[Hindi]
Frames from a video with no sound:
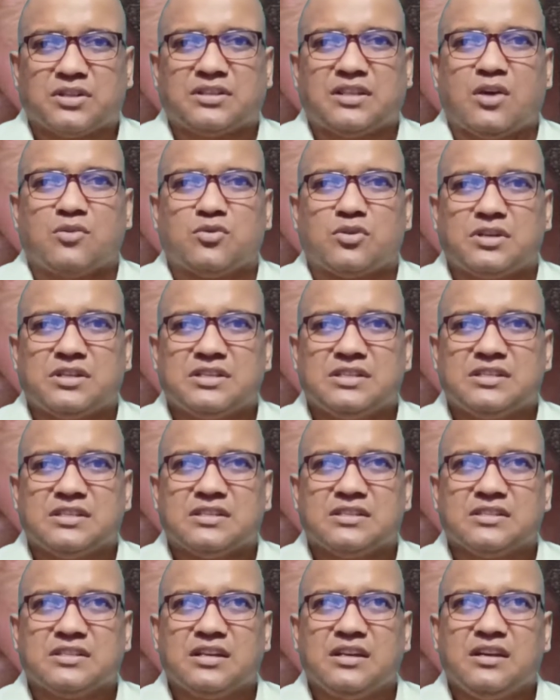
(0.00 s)
हैं एलर्जी हो सकता
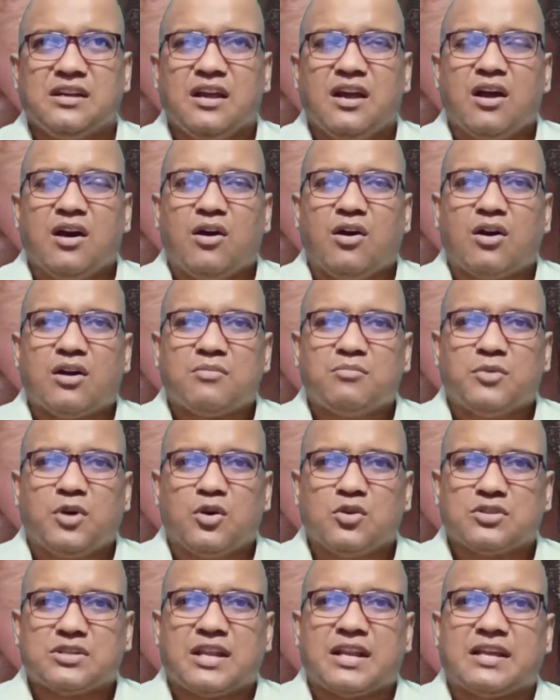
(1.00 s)
है उसको किसी चीज से
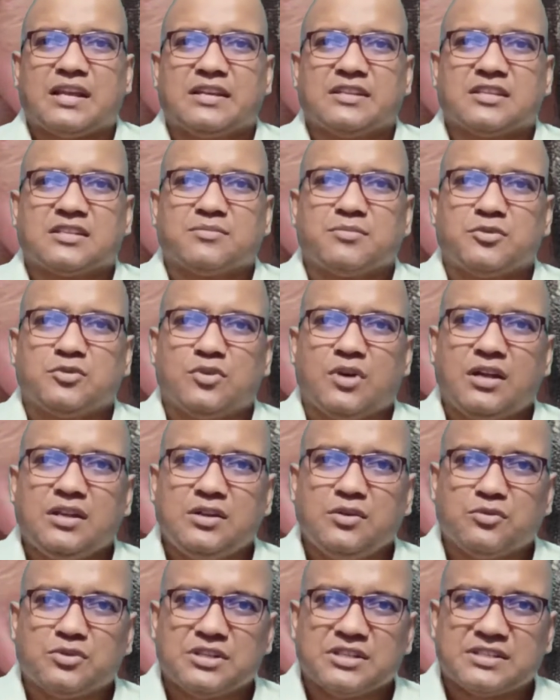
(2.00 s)
और बहुत सारा
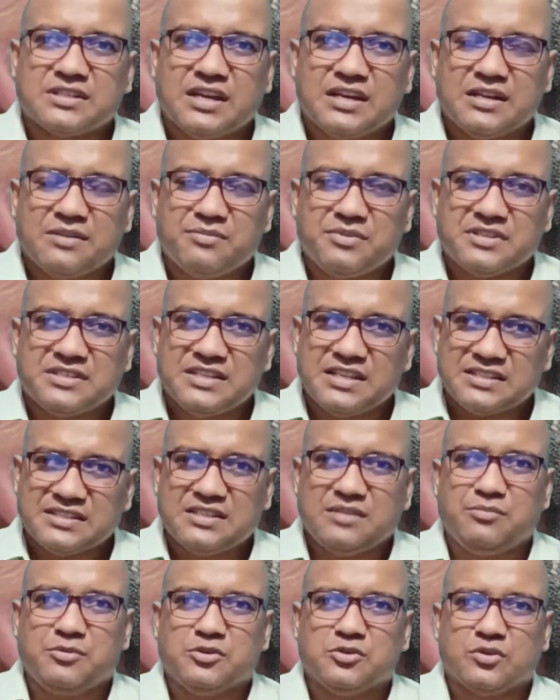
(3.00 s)
केसेस में जो है न्यूट्रिशनल
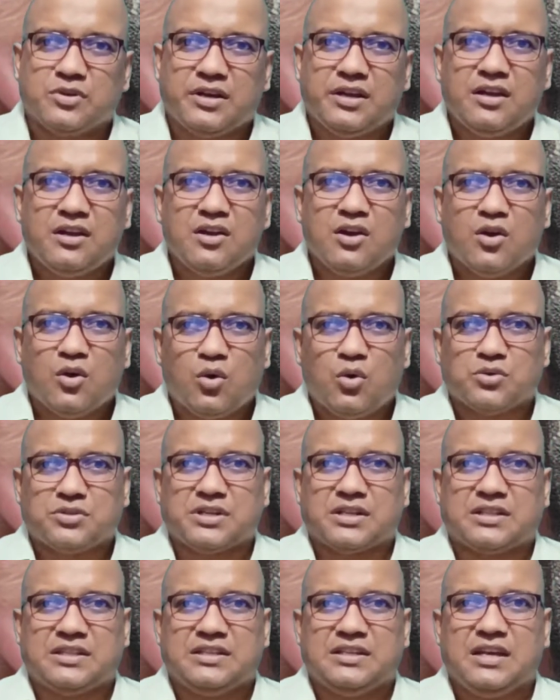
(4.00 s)
डिफिशियंसी भी जो
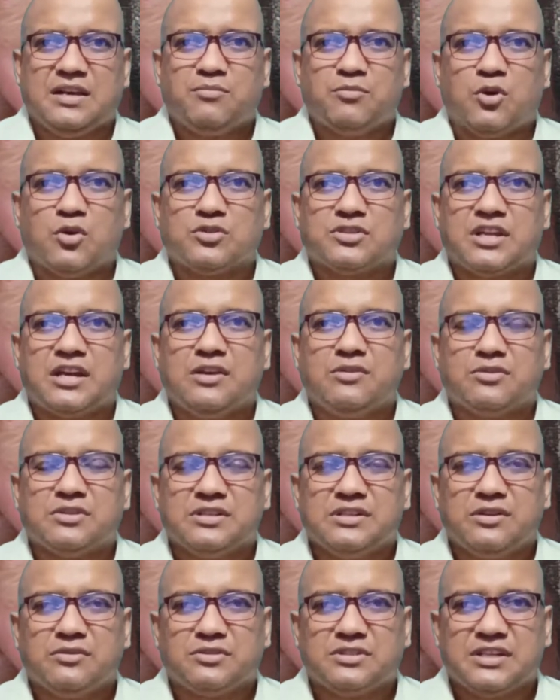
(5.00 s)
है हो सकती है
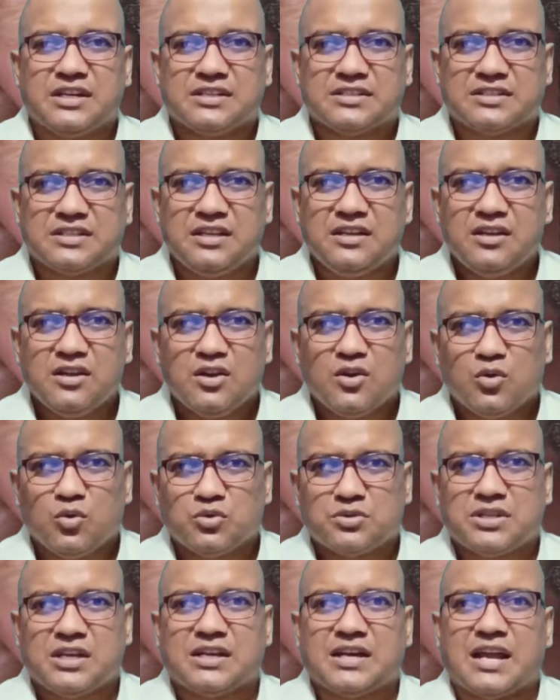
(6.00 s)
बहुत सारे
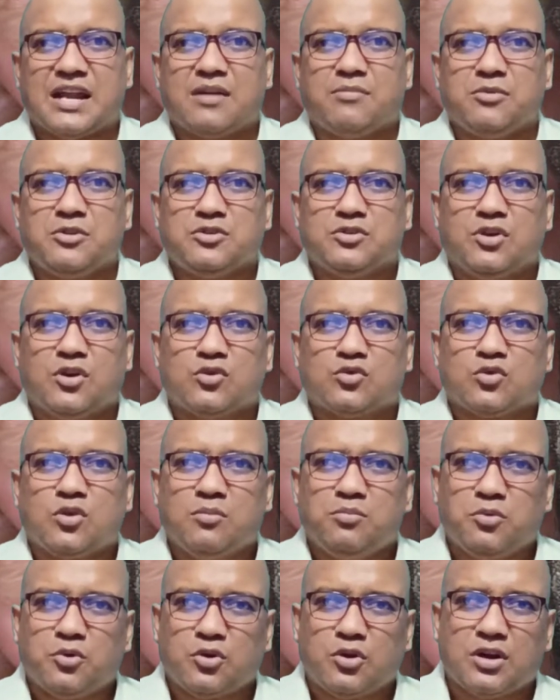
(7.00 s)
न्यूट्रिएंट्स की उसके कारण
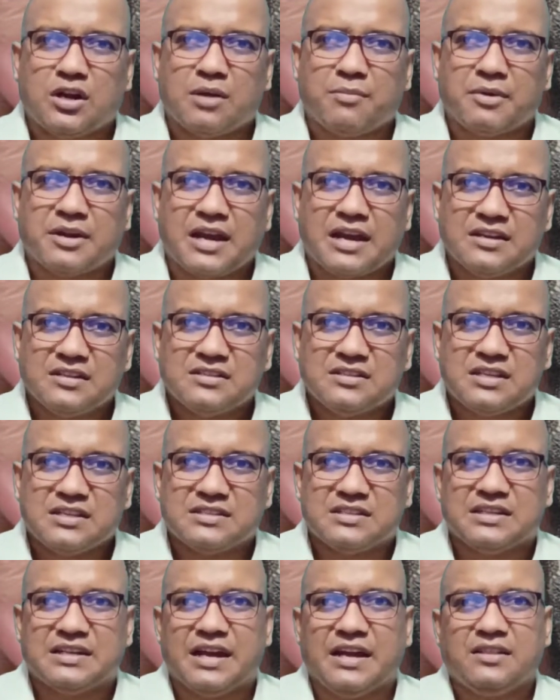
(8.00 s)
भी जो है उसको
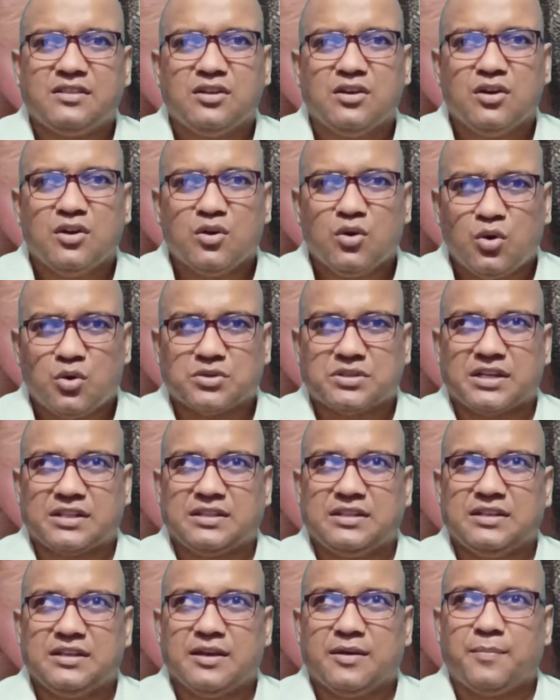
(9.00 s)
पोरोडर्माटाइटिस किसी का
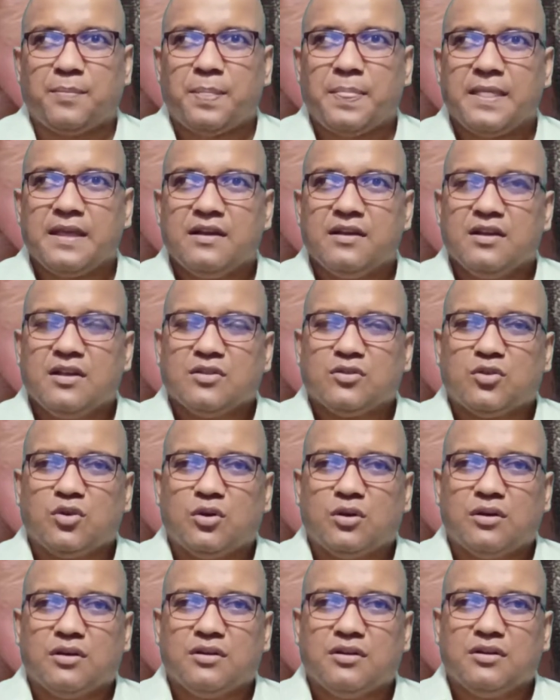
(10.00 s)
हो सकती है
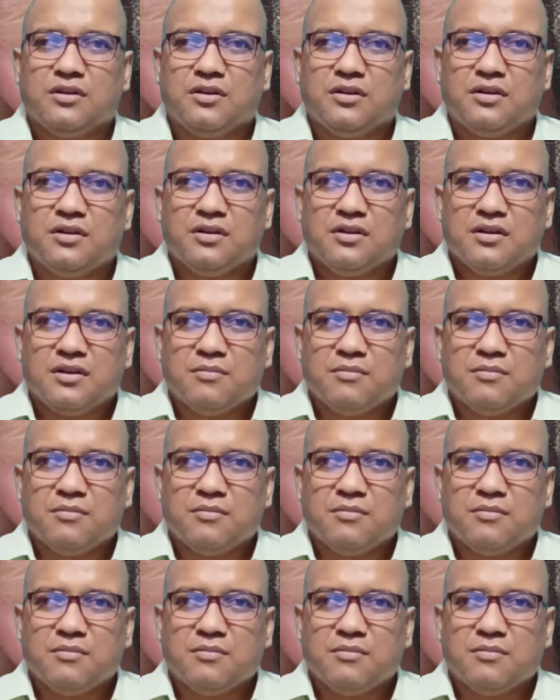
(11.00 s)
तो